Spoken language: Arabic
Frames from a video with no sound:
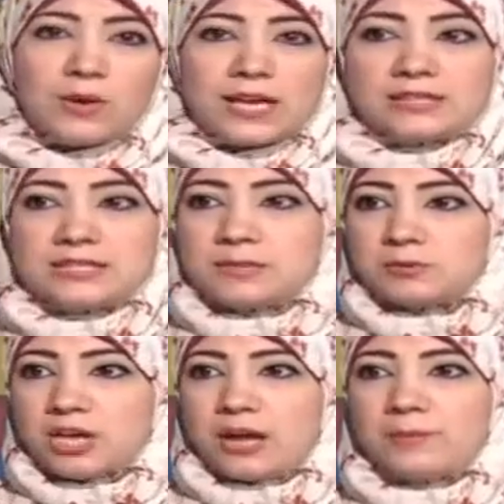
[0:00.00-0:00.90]
هيكتسب
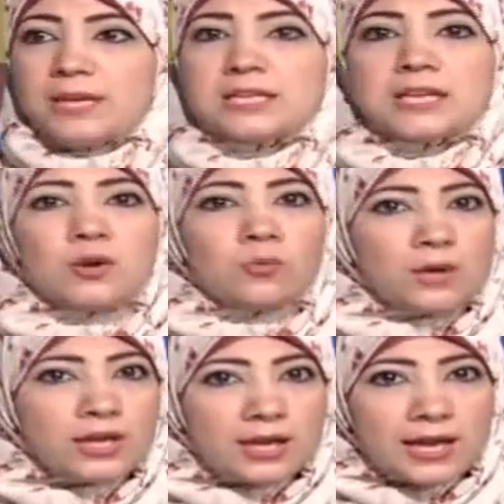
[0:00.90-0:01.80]
شعبية
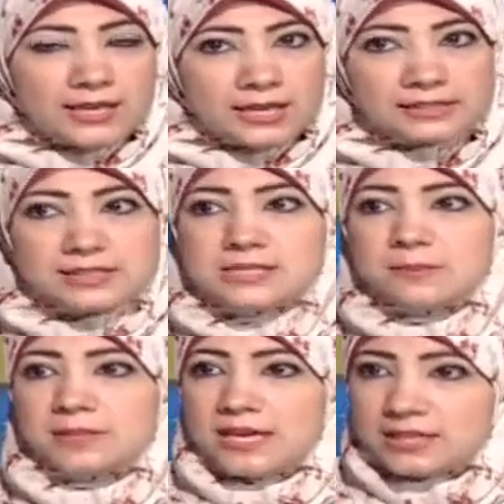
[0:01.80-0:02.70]

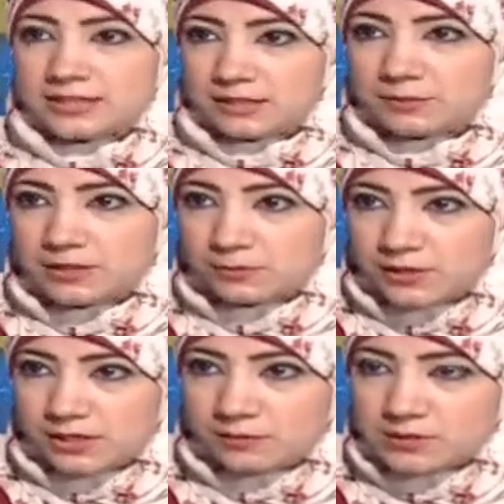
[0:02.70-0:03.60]
وهيكتسب تأييد كبير
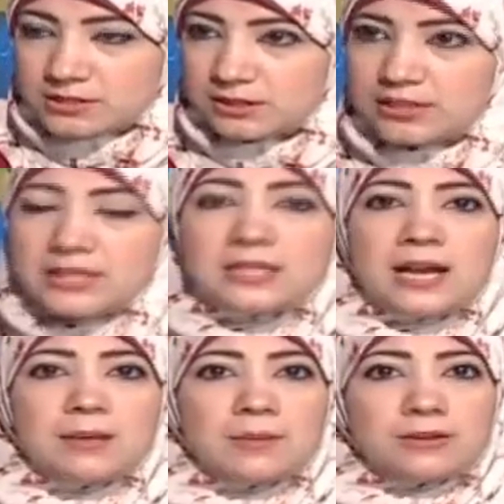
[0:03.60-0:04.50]
من المصريين
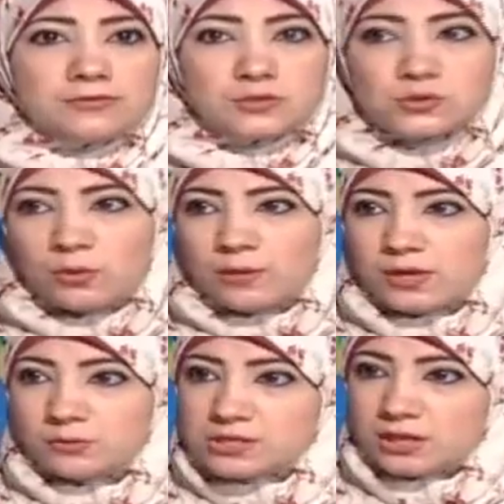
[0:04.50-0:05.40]
عام
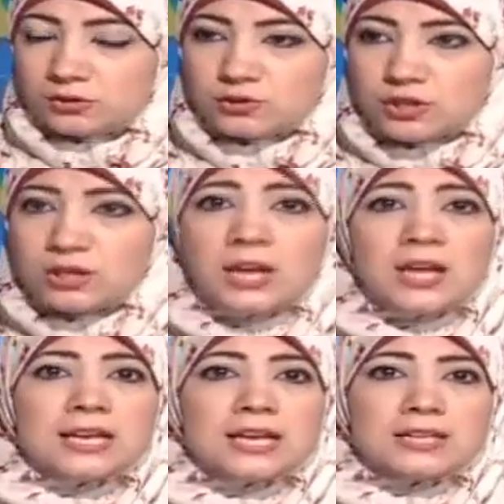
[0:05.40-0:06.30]
1919
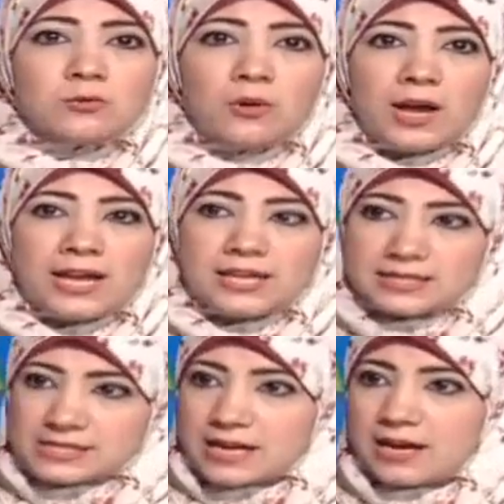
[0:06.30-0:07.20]
لأنه
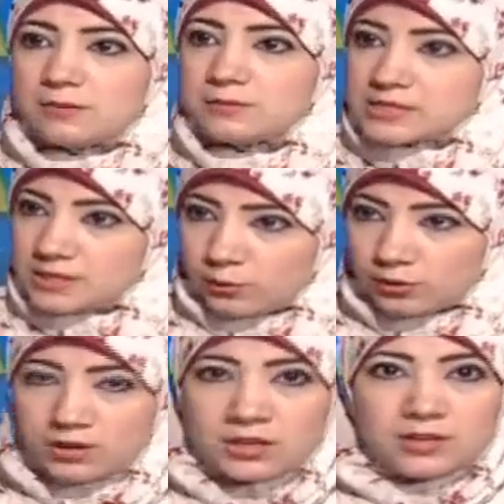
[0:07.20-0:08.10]
هيتزعم
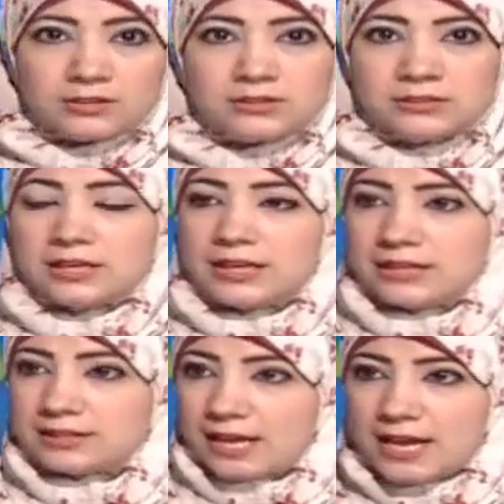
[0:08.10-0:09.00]
ثورة ضد
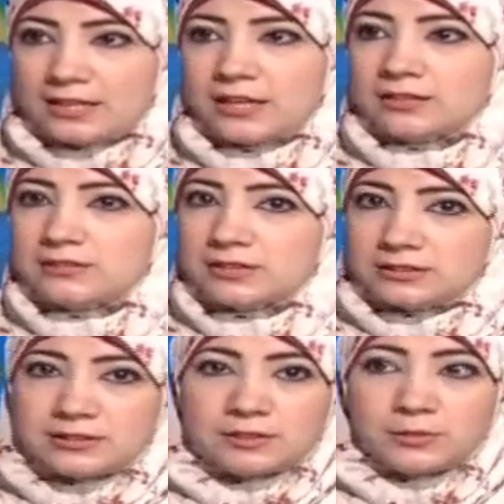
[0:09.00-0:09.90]
الاحتلال
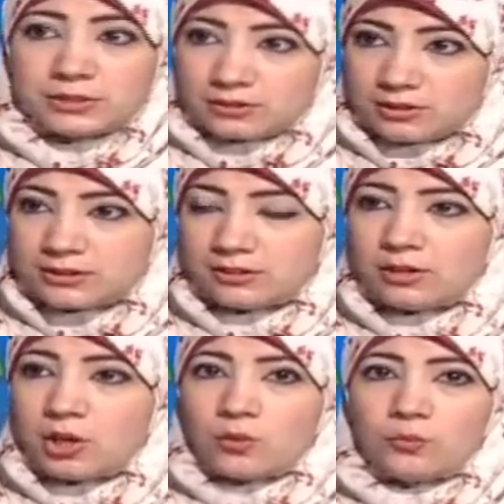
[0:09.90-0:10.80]
ضد بريطانيا
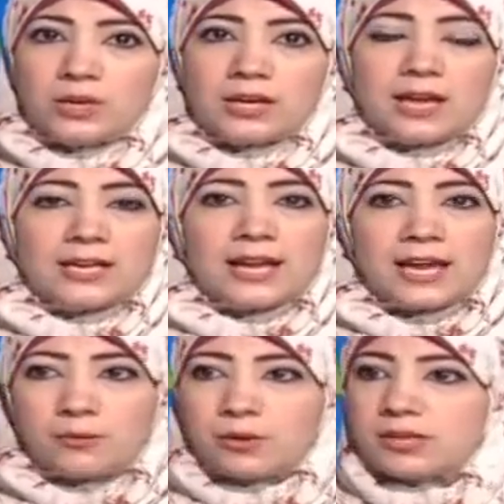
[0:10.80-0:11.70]

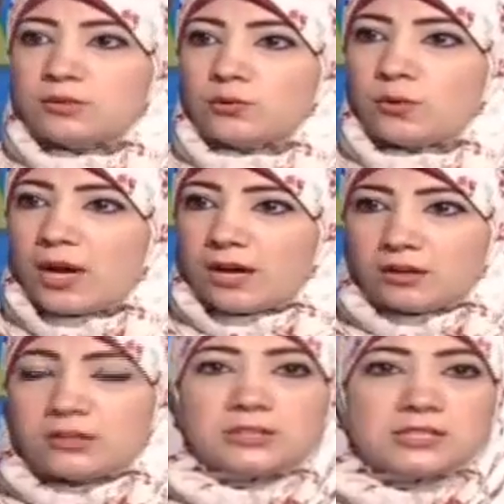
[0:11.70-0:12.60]
وهيحاول أنه
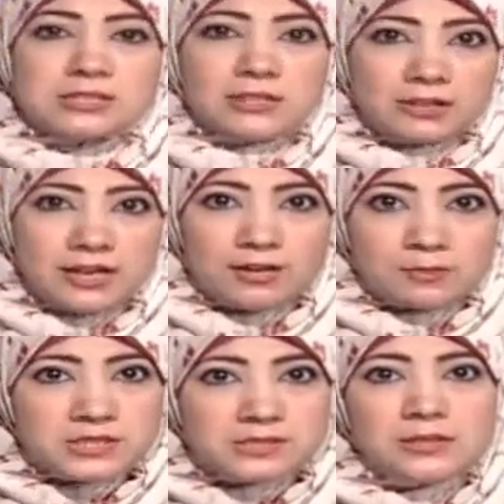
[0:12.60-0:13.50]
يحقق
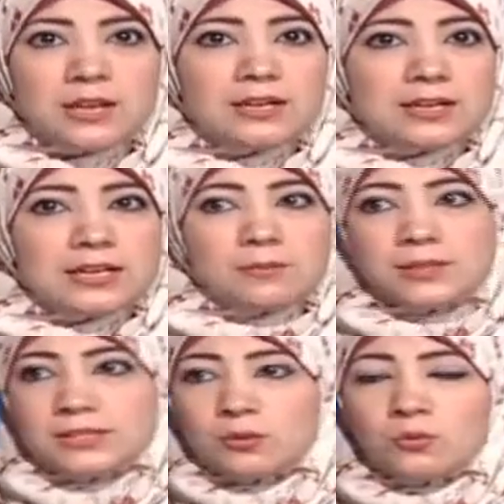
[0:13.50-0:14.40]
استقلال مصر اللي
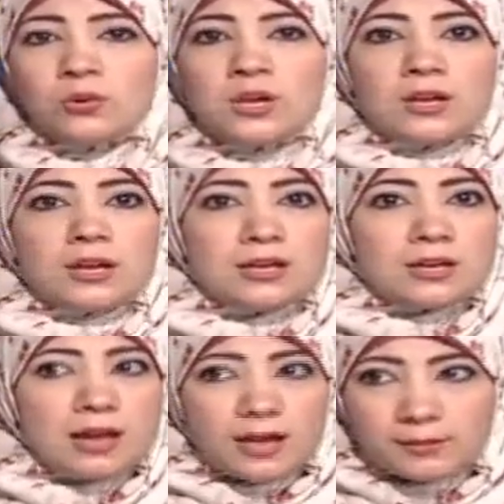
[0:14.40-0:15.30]
بدأه
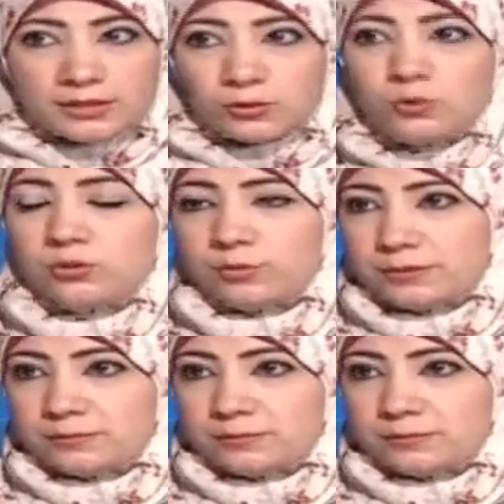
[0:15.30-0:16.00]
آه، أحمد عرابي